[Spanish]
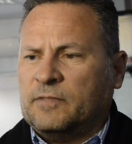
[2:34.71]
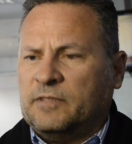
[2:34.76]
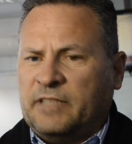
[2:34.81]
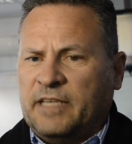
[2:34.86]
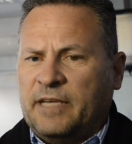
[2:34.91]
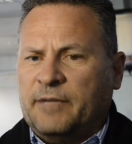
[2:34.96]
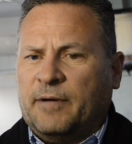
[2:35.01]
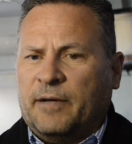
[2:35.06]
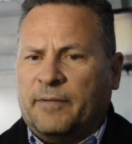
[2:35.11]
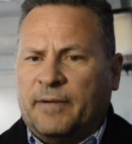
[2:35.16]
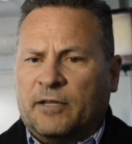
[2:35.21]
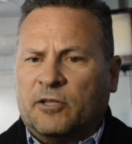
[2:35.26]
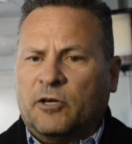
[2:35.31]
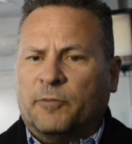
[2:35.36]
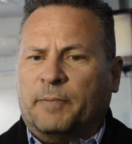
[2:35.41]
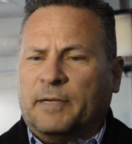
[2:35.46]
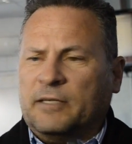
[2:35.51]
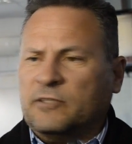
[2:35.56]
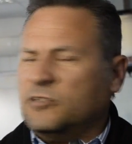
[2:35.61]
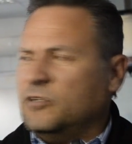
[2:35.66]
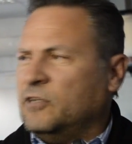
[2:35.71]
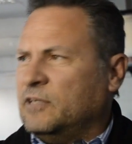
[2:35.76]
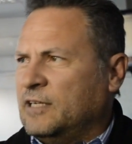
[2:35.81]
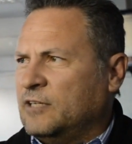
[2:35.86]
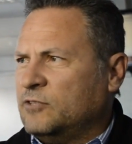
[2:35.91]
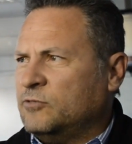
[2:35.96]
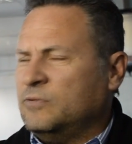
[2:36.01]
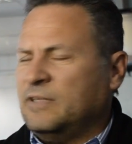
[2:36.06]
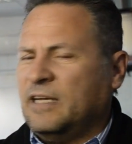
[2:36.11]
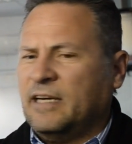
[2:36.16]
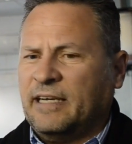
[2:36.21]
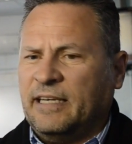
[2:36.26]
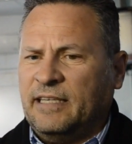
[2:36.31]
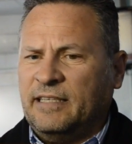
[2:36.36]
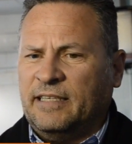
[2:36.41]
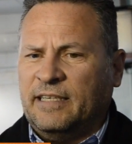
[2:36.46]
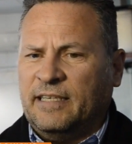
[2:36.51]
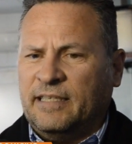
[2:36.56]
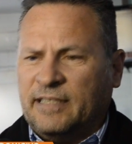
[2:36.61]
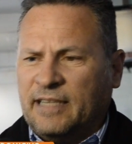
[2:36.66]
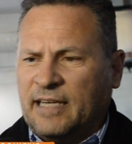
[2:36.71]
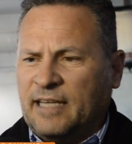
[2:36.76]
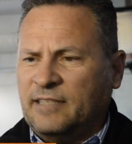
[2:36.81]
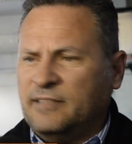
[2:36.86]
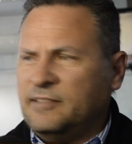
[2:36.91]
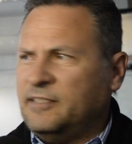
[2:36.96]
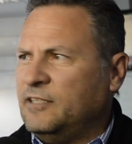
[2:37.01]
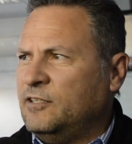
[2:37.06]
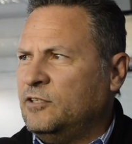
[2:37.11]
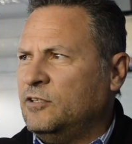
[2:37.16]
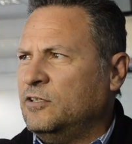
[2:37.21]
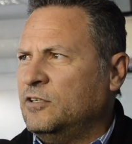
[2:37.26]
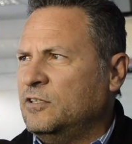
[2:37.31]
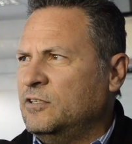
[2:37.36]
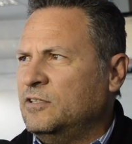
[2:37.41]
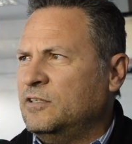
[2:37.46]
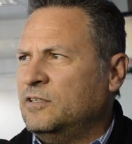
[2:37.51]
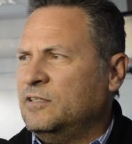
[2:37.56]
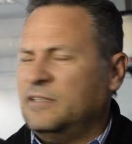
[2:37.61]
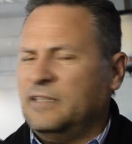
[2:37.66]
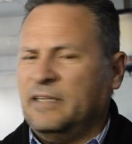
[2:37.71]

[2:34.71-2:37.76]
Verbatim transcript: Sí, va a haber dos personas, un agente de tránsito,